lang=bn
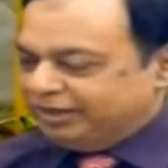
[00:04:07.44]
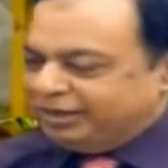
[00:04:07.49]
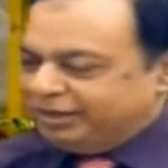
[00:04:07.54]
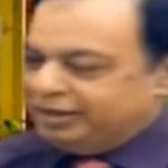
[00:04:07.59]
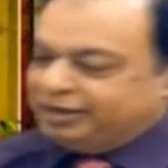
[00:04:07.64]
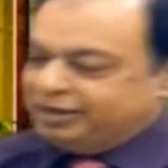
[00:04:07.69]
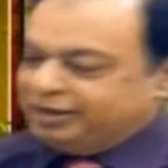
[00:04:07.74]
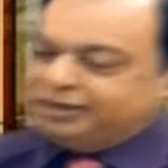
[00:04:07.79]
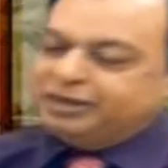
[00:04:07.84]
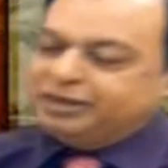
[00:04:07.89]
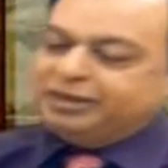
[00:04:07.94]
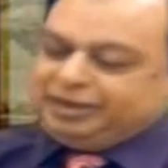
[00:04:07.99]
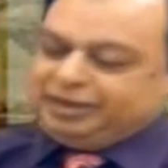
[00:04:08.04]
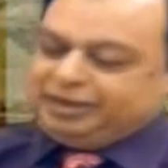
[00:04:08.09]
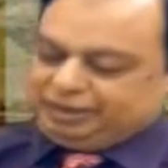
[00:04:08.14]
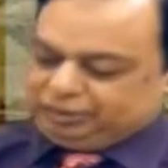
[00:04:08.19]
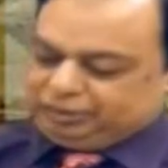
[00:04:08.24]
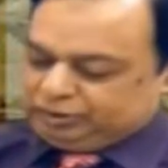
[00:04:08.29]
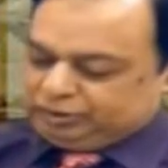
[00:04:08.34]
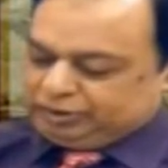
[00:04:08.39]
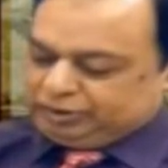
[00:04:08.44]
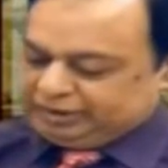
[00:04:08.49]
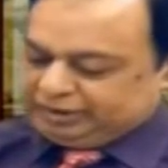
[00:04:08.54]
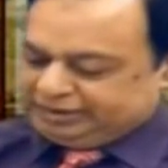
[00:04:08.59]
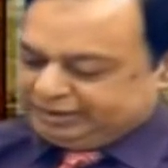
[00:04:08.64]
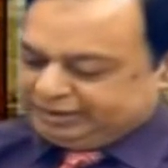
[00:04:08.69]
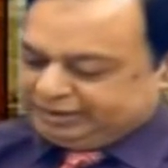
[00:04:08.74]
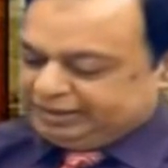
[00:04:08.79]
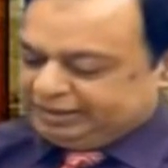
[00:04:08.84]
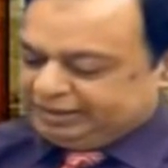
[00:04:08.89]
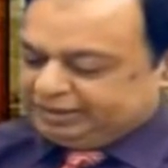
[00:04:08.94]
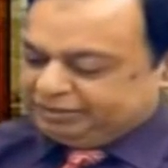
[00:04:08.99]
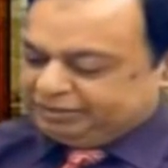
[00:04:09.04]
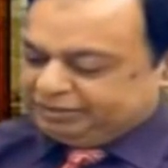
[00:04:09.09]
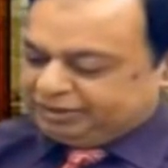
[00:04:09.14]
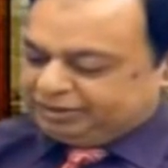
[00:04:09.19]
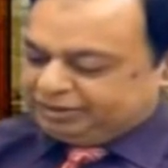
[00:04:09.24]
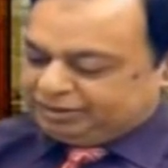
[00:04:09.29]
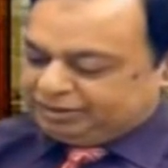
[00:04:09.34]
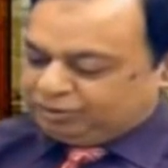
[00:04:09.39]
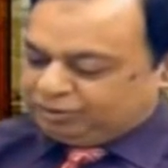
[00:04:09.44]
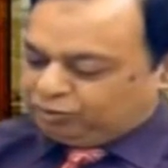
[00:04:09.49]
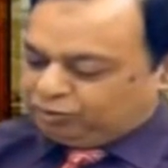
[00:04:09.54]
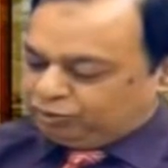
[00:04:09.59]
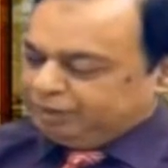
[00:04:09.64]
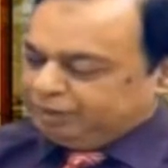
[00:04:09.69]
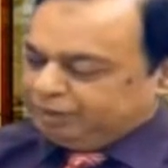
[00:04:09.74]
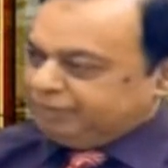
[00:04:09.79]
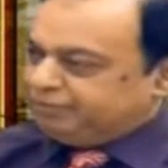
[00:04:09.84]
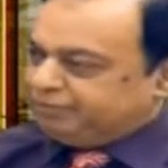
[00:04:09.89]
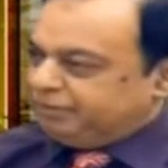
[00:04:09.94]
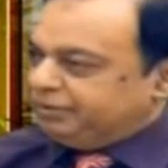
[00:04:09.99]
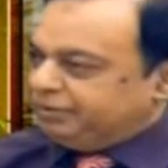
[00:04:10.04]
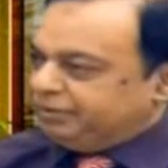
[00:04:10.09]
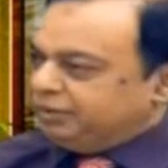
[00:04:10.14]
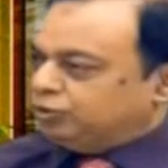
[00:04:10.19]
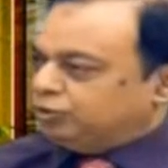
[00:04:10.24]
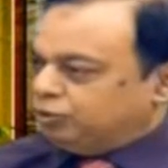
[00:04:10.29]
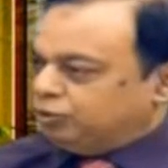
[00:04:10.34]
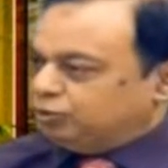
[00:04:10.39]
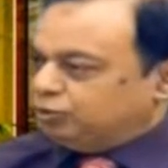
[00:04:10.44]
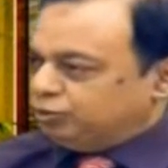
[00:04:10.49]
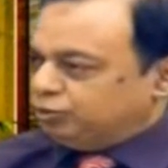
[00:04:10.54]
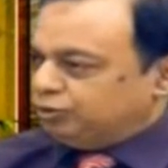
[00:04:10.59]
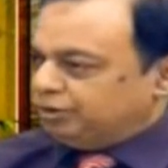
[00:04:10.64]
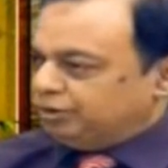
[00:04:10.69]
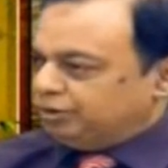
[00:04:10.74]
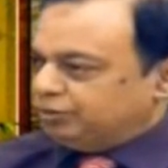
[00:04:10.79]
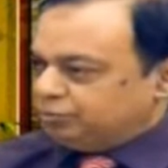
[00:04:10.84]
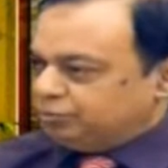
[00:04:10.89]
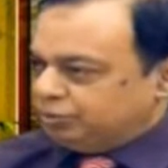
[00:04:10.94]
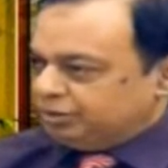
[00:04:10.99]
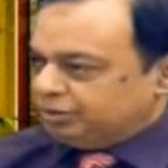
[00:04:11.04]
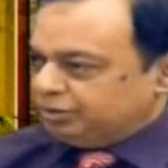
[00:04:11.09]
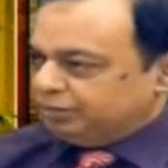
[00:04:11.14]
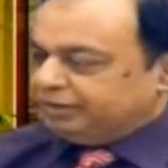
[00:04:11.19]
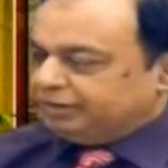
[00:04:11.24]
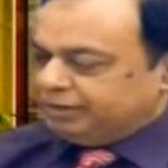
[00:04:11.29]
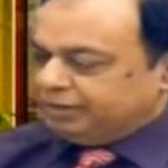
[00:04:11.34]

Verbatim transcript: নেই কিনা তো সেটি আমরা অনেকভাবেই সহযোগিতা করতে